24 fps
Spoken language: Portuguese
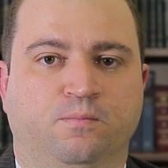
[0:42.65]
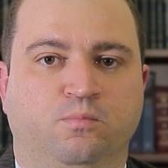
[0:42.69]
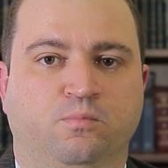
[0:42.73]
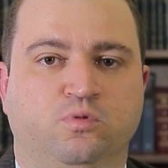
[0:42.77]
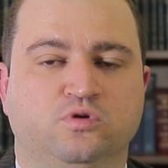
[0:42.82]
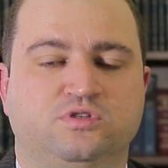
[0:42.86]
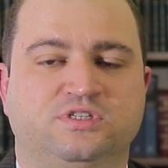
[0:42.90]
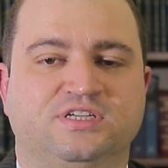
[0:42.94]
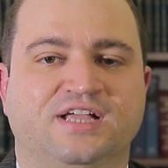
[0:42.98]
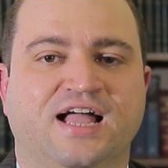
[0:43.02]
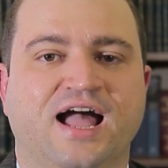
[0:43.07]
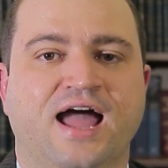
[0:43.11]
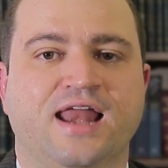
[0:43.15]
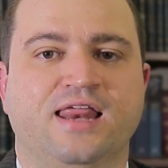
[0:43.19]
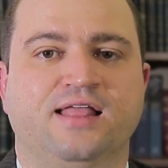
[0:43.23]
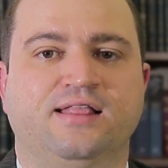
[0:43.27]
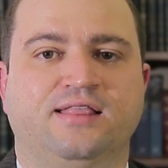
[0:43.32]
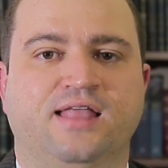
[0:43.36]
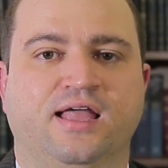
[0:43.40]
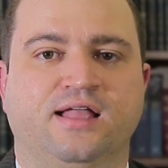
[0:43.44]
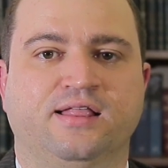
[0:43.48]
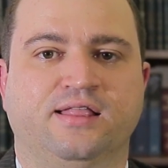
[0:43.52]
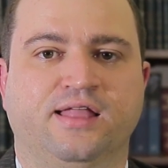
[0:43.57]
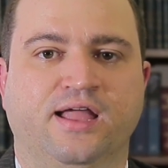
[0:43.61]
buscar
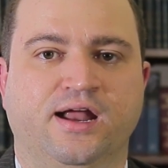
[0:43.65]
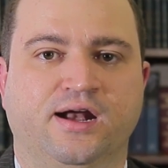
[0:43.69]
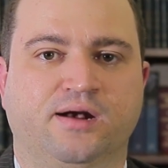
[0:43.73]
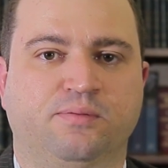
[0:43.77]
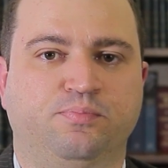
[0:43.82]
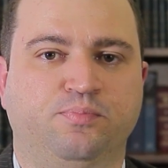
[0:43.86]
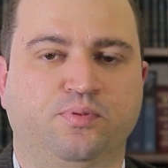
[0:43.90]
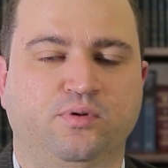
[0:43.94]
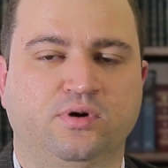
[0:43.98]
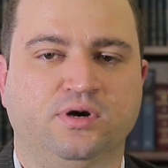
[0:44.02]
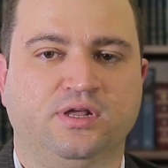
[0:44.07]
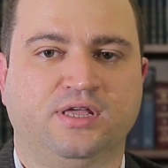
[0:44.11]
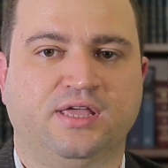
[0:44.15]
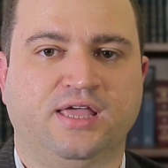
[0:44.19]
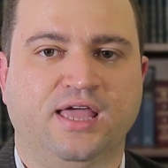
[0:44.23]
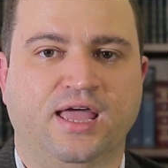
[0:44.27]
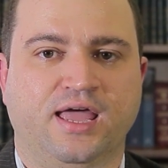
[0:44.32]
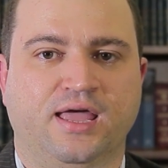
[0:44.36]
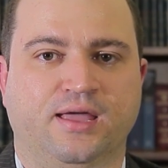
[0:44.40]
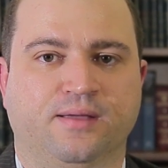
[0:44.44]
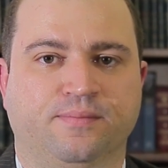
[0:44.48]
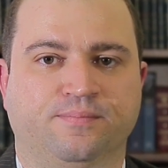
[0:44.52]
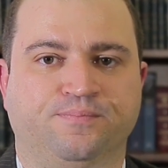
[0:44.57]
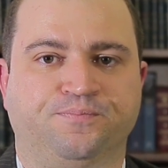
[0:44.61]
entender por
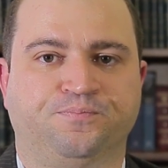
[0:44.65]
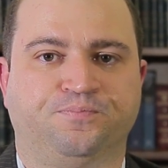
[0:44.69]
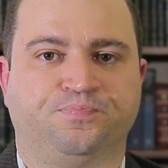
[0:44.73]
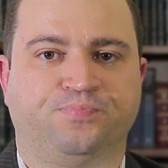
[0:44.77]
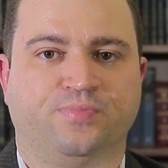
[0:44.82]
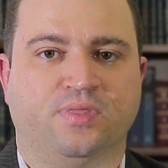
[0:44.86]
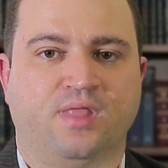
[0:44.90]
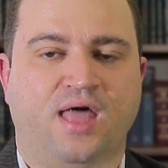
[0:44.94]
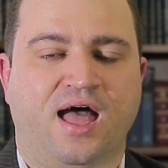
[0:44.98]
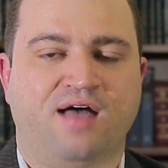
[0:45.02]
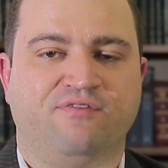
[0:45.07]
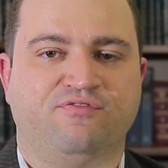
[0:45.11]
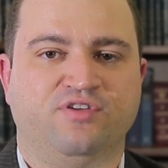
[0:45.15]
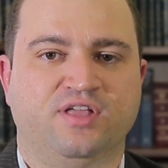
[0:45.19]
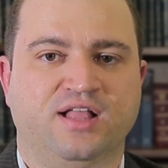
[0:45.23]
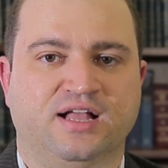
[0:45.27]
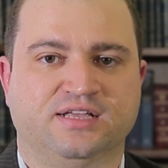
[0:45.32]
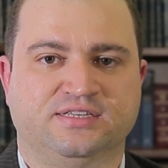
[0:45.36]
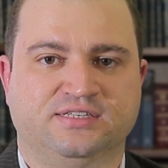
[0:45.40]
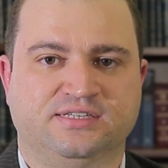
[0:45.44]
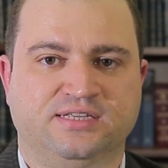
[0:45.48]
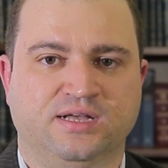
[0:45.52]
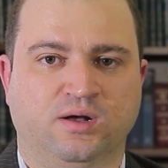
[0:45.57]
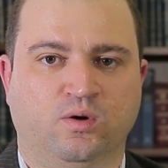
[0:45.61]
que a
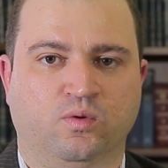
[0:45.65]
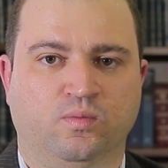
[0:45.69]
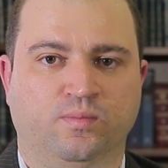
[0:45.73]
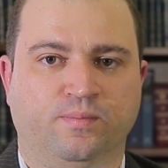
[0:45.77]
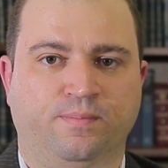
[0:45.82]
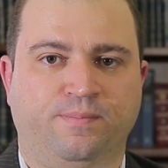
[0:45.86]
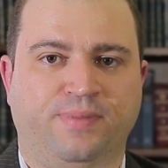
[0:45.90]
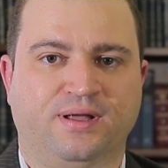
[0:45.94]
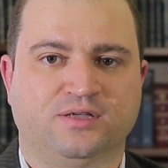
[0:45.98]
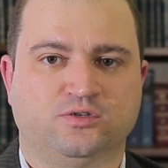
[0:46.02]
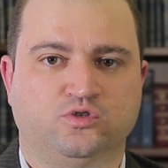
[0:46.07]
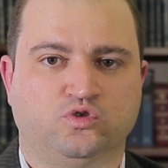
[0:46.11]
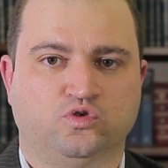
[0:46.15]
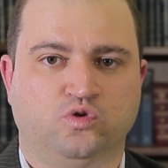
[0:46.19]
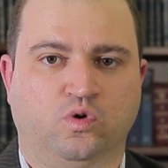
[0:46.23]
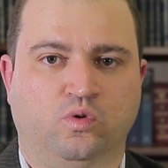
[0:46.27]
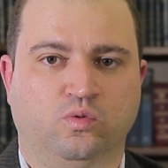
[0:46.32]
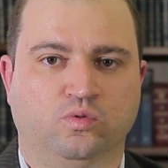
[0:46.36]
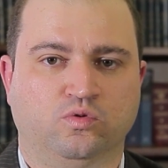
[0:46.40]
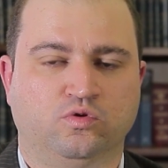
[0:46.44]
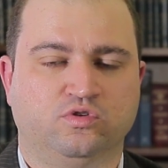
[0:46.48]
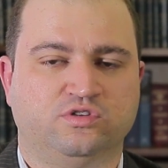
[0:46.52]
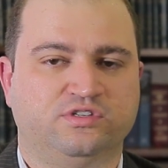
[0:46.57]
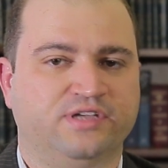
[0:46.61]
afinação
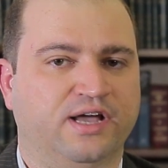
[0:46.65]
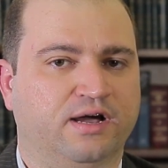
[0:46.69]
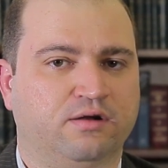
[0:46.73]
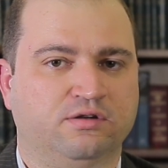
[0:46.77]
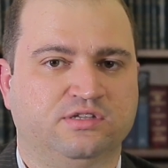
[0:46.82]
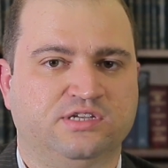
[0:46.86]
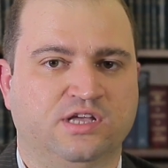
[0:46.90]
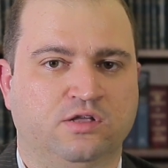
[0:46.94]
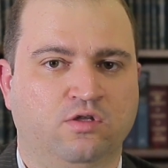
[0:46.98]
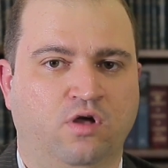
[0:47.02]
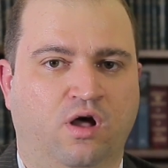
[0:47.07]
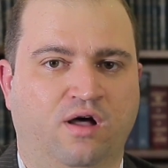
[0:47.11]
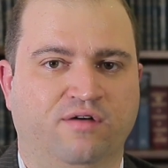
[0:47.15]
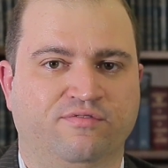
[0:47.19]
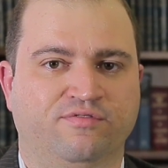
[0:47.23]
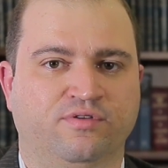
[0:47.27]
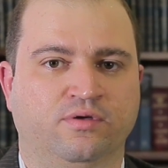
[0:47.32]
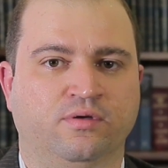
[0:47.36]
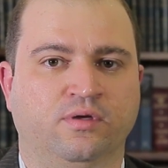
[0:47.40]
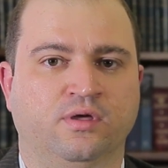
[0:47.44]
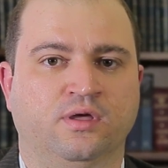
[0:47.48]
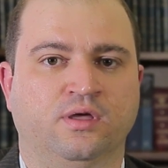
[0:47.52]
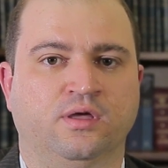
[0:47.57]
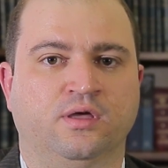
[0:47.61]
passou no século
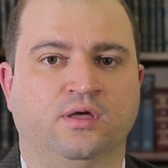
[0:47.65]
XIX